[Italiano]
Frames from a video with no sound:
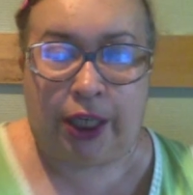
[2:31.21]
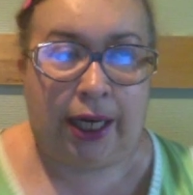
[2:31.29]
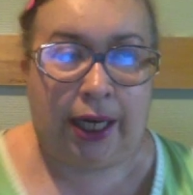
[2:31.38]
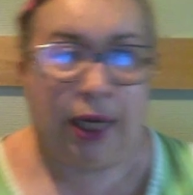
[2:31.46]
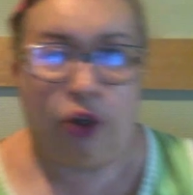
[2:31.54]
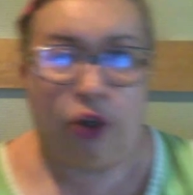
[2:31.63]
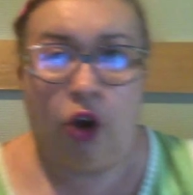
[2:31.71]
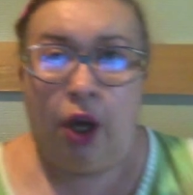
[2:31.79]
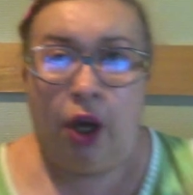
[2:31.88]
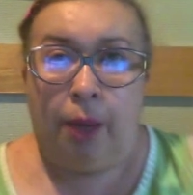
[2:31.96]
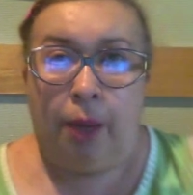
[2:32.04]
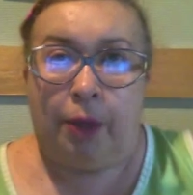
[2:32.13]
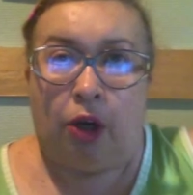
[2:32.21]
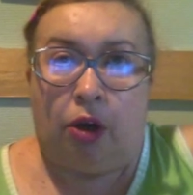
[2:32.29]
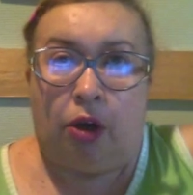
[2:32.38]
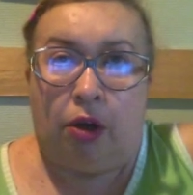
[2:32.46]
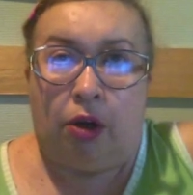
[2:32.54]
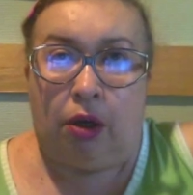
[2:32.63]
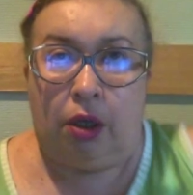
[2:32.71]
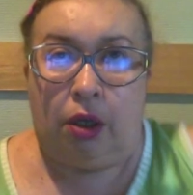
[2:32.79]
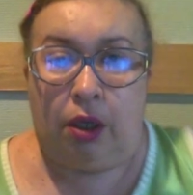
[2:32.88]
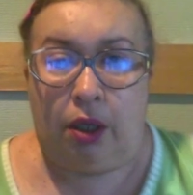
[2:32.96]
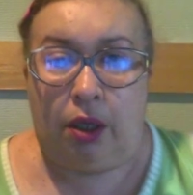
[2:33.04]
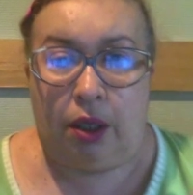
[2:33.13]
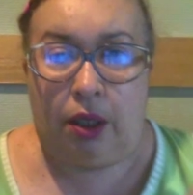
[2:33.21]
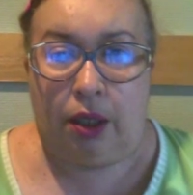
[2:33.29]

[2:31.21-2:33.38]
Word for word: Caio, però eh,